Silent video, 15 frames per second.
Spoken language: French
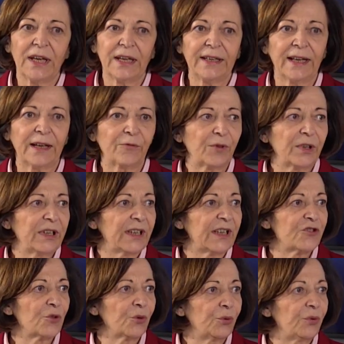il y a à la fois des
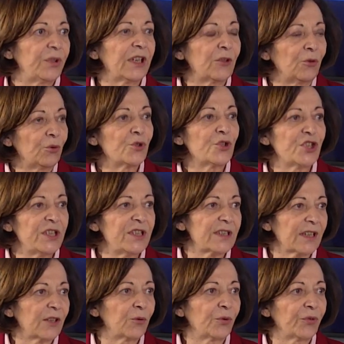questions de technologie
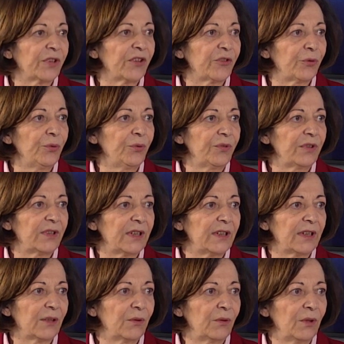stricto sensu,
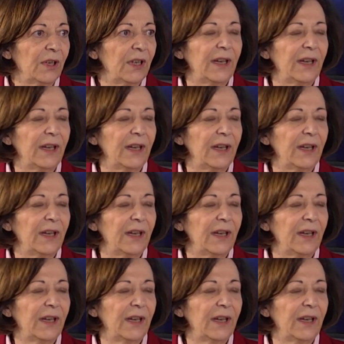c'est-à-dire mhm.